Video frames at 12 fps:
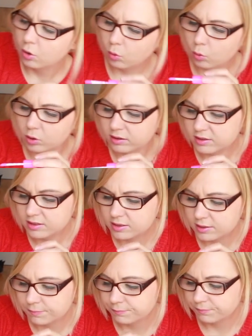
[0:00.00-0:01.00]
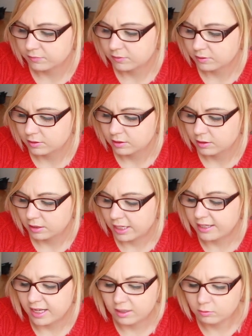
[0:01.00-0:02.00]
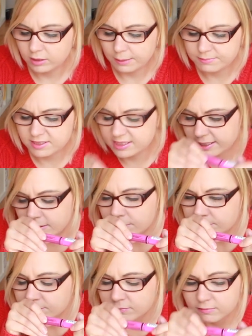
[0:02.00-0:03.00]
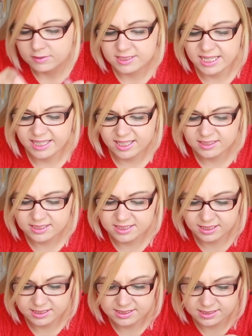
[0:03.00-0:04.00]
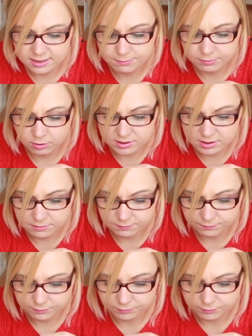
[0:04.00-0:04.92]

Und keine Ahnung, ich habe zurzeit sehr gern diese ganzen Lipglosse